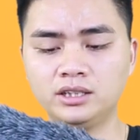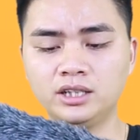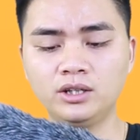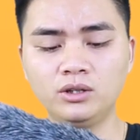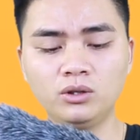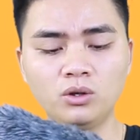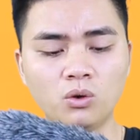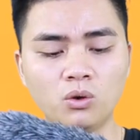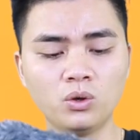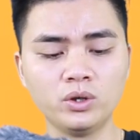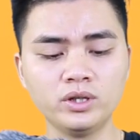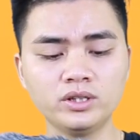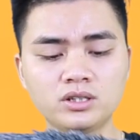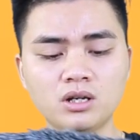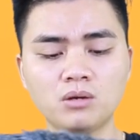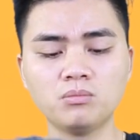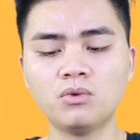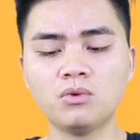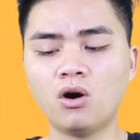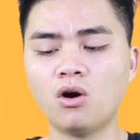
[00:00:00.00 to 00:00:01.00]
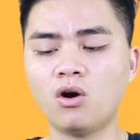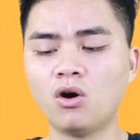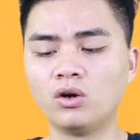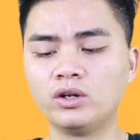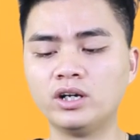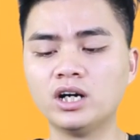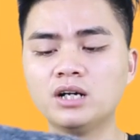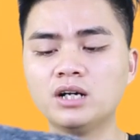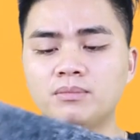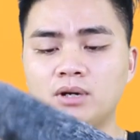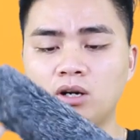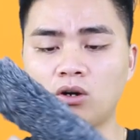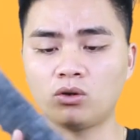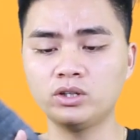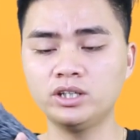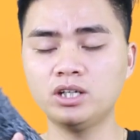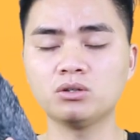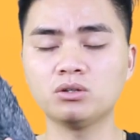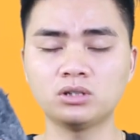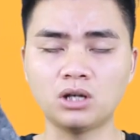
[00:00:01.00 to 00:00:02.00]
trên núi, sông hồ nơi mà nó có
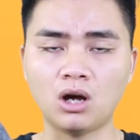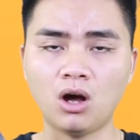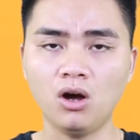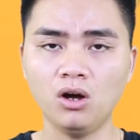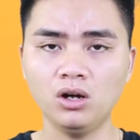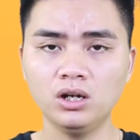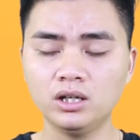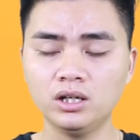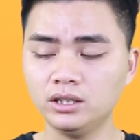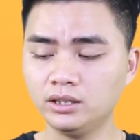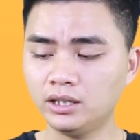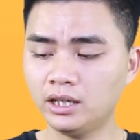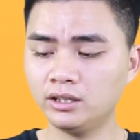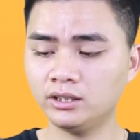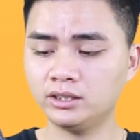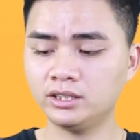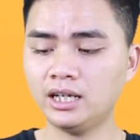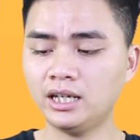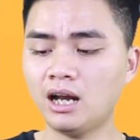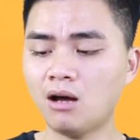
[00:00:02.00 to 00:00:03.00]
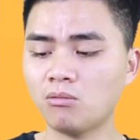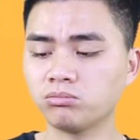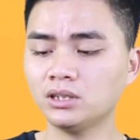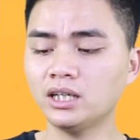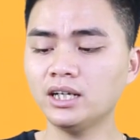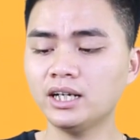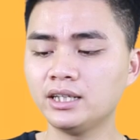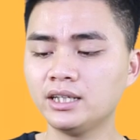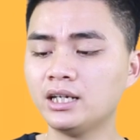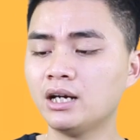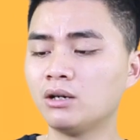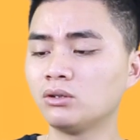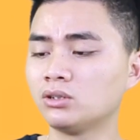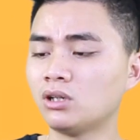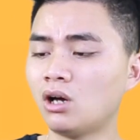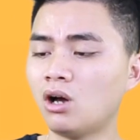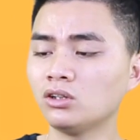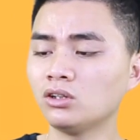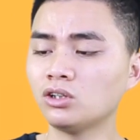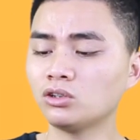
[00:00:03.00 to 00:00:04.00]
nhiều gió Thì sẽ lọc rất là nhiều
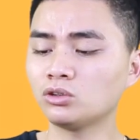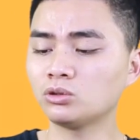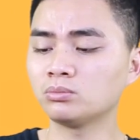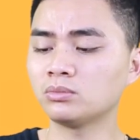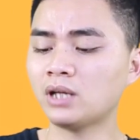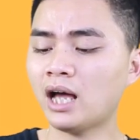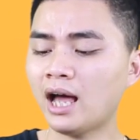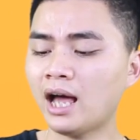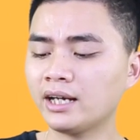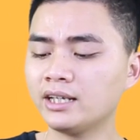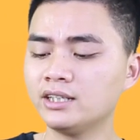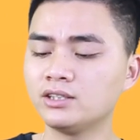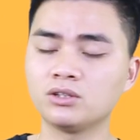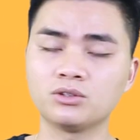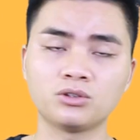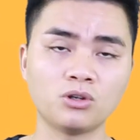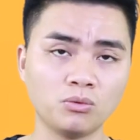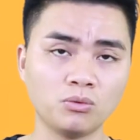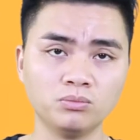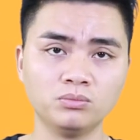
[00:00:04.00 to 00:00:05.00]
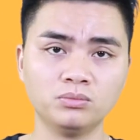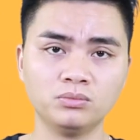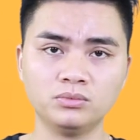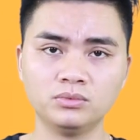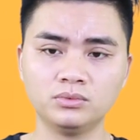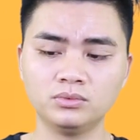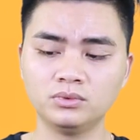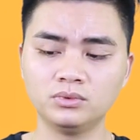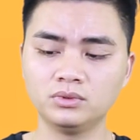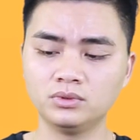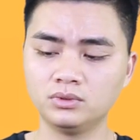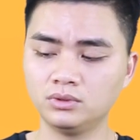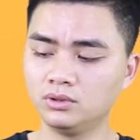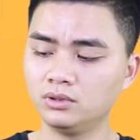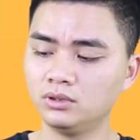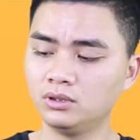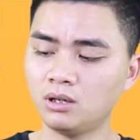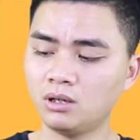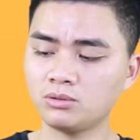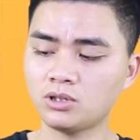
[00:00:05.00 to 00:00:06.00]
gió cho chúng ta khi sử dụng
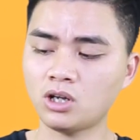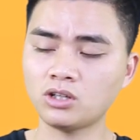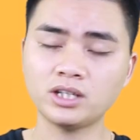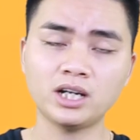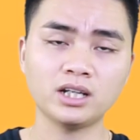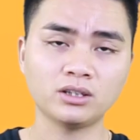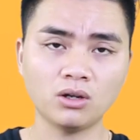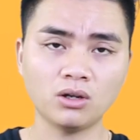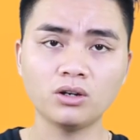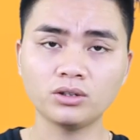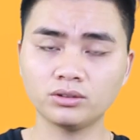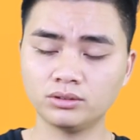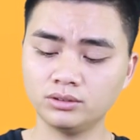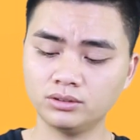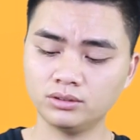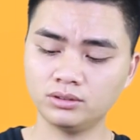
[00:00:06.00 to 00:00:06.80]
Lọc gió rất là tốt